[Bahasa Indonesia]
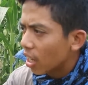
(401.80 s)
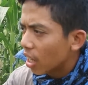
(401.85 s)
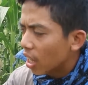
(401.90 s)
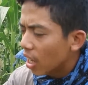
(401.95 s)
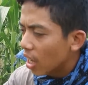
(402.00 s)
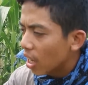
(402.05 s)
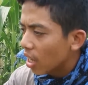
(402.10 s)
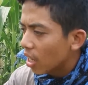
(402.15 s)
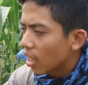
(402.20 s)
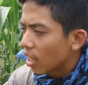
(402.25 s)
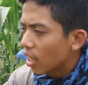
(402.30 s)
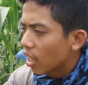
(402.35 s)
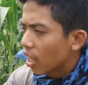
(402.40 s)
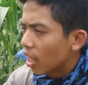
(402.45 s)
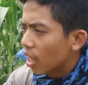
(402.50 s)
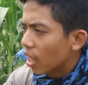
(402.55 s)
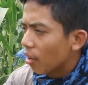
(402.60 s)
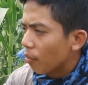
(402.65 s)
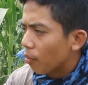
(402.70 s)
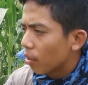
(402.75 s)
mah
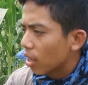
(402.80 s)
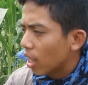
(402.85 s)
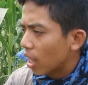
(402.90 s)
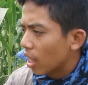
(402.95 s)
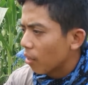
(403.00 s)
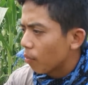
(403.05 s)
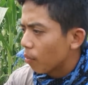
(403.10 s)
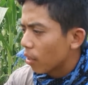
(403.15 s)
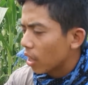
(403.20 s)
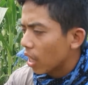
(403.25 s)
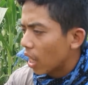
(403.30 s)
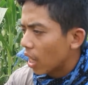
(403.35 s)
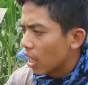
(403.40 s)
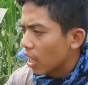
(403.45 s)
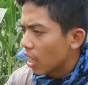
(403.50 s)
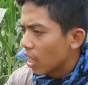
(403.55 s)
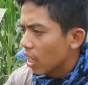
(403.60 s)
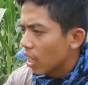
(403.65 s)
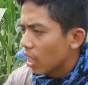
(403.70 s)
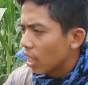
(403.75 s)

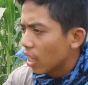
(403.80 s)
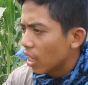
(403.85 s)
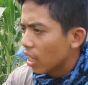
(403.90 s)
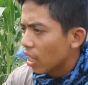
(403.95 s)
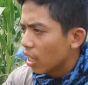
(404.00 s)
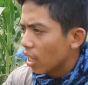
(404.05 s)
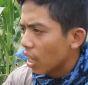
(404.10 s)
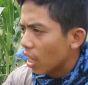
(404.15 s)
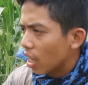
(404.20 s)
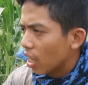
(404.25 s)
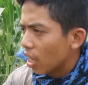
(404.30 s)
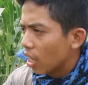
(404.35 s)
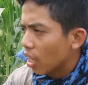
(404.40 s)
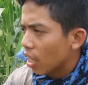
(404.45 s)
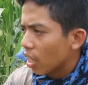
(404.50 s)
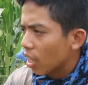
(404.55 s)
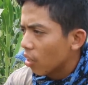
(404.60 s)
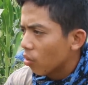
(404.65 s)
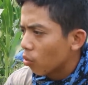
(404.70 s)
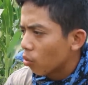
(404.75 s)
petani-petani
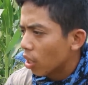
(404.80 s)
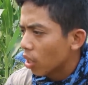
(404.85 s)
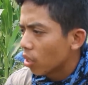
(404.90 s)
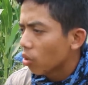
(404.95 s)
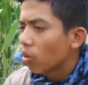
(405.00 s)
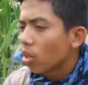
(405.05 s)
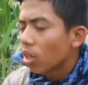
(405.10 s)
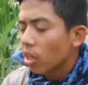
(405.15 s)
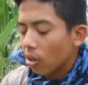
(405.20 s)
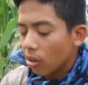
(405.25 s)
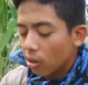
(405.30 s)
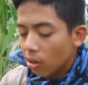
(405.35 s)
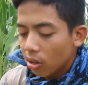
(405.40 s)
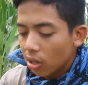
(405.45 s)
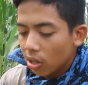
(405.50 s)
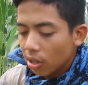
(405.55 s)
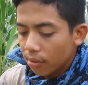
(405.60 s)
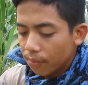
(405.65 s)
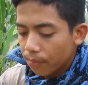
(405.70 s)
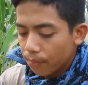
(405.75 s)
yang udah
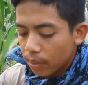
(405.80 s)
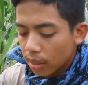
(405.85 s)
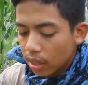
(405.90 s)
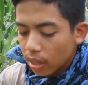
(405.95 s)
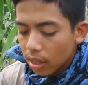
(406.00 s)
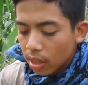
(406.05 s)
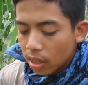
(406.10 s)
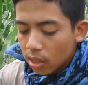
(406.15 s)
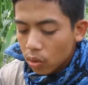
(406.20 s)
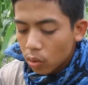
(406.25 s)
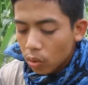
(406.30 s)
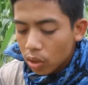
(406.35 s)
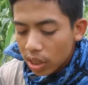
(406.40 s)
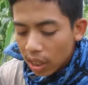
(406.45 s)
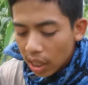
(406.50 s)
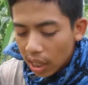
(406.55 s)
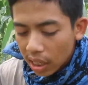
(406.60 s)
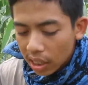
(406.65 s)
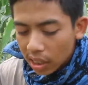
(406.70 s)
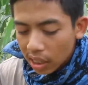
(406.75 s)
junior
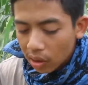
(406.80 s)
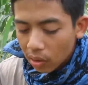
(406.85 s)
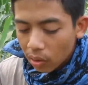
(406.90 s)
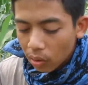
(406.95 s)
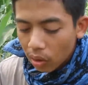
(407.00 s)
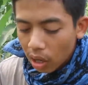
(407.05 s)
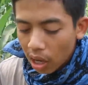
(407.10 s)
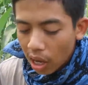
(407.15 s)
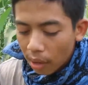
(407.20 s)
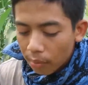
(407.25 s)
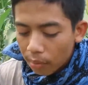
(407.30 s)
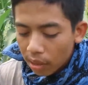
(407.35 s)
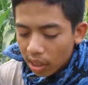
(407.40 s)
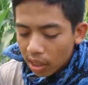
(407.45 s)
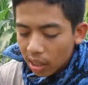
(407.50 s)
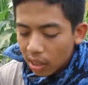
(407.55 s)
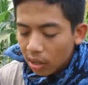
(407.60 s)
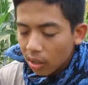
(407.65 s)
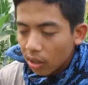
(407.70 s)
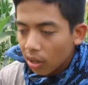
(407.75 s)
sukses gitu
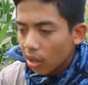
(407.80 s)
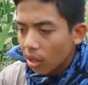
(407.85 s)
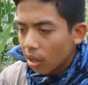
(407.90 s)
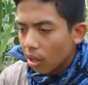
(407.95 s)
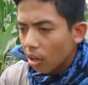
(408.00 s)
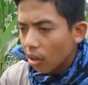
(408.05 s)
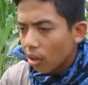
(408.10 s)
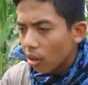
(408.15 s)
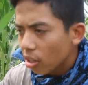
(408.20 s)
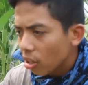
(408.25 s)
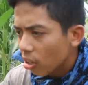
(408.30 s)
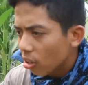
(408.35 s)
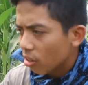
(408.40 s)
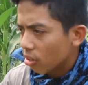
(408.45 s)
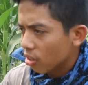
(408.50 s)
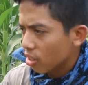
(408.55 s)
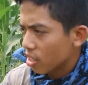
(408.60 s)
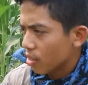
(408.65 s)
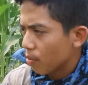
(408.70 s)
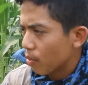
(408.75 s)
abi
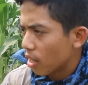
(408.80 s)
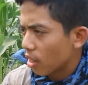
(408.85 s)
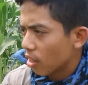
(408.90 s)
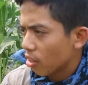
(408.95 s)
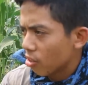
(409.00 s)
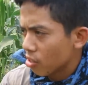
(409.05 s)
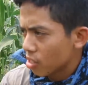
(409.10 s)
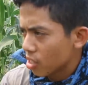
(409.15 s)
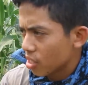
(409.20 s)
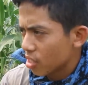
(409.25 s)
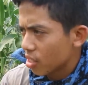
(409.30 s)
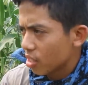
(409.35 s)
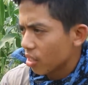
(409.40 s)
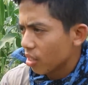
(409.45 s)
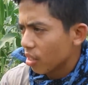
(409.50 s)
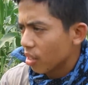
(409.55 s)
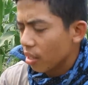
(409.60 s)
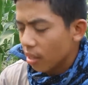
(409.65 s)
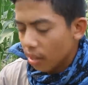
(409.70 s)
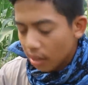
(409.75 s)
hoyong sepertos
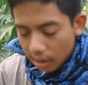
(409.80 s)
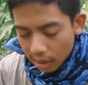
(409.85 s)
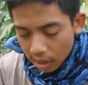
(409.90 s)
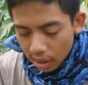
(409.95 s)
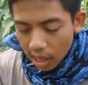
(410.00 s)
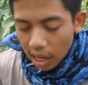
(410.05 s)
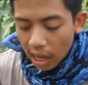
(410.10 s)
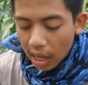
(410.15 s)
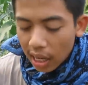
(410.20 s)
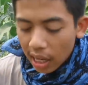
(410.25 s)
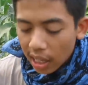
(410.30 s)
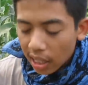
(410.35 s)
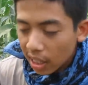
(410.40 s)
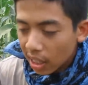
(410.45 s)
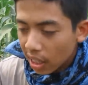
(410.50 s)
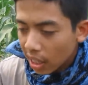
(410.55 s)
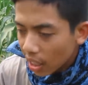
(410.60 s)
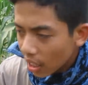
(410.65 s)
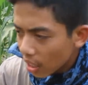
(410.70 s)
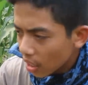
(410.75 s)

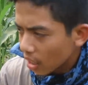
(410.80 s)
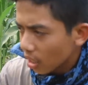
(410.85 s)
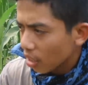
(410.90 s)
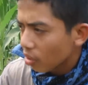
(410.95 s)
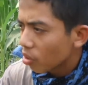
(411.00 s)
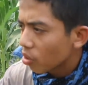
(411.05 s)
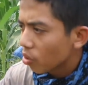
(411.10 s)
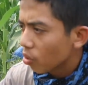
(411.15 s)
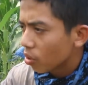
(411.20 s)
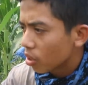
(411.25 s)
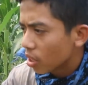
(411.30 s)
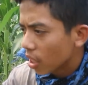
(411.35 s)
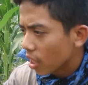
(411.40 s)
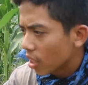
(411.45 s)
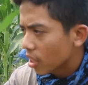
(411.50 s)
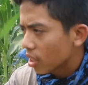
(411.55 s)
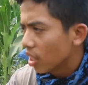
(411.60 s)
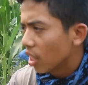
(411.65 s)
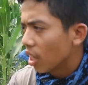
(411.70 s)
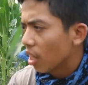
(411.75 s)
aranjena gitu
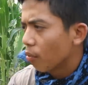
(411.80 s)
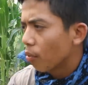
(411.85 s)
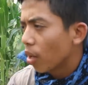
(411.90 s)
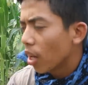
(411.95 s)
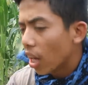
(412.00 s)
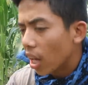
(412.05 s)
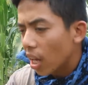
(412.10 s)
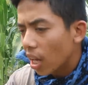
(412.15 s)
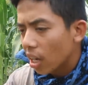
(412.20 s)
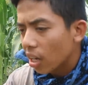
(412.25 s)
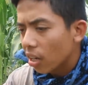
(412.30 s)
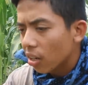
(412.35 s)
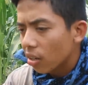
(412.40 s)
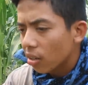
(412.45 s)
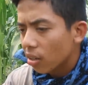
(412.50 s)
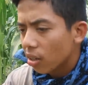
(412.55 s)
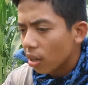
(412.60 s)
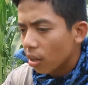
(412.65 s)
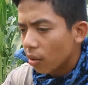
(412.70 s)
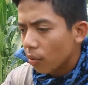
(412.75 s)
sukses di bidang
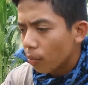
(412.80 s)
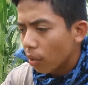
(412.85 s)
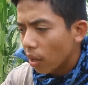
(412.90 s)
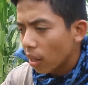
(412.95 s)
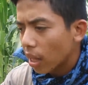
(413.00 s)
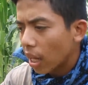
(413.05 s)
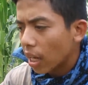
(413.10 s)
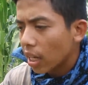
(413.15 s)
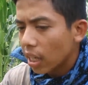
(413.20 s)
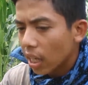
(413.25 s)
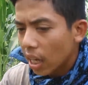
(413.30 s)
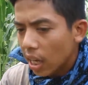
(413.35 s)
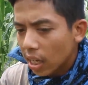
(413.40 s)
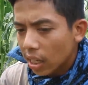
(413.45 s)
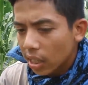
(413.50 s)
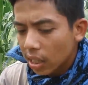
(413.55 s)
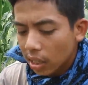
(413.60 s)
pertanian